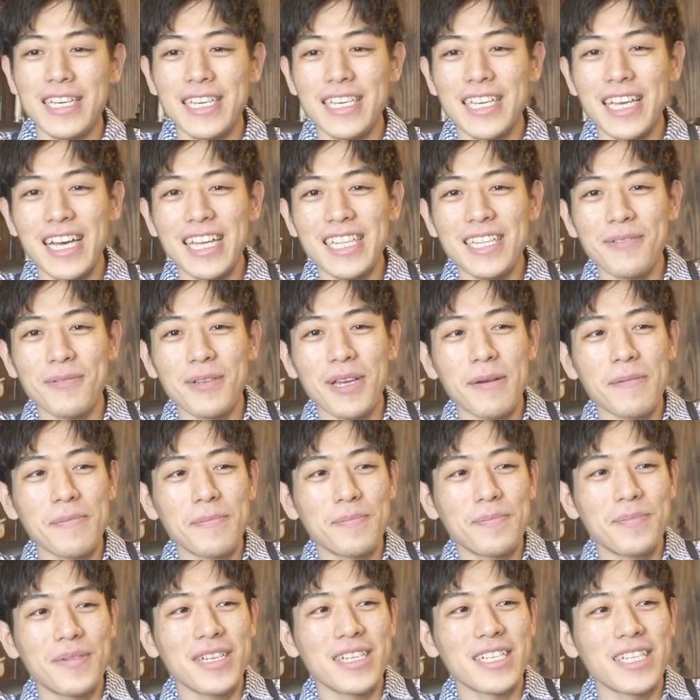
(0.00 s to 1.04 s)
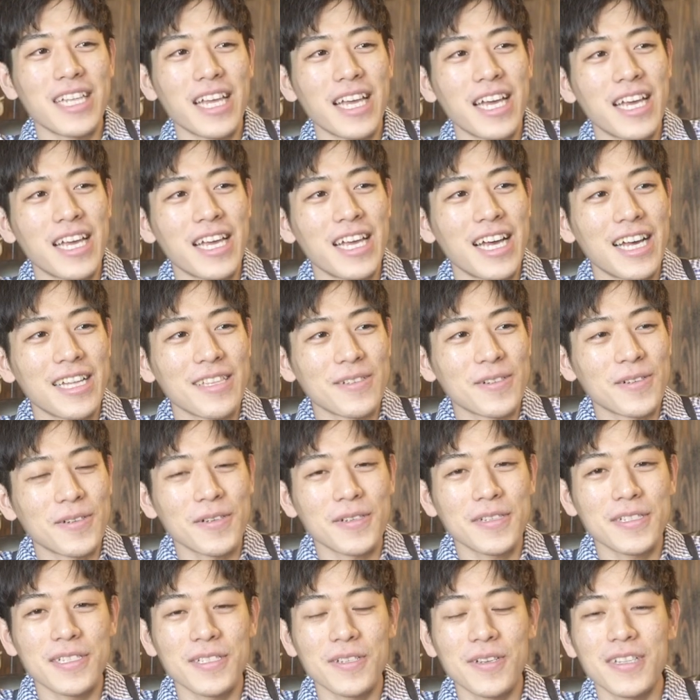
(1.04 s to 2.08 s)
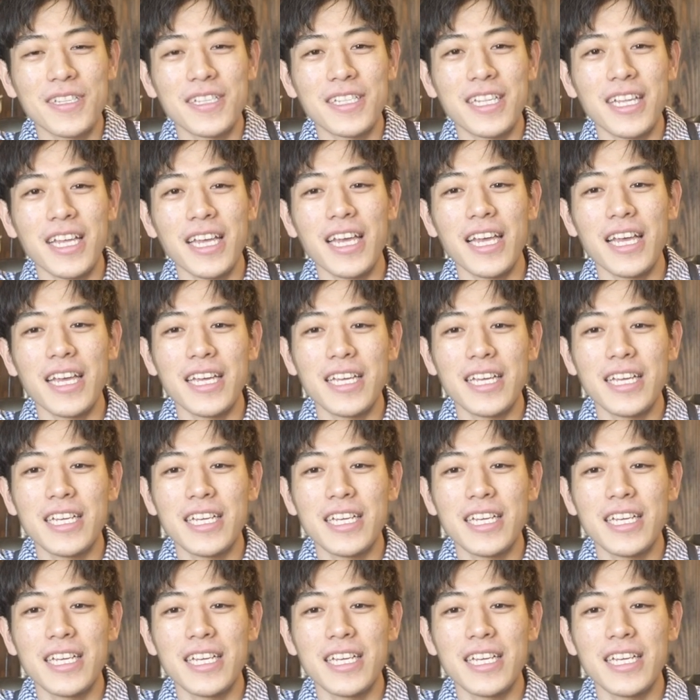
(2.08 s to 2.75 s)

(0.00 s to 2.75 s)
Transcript: いやでもやっぱりねあのそうやって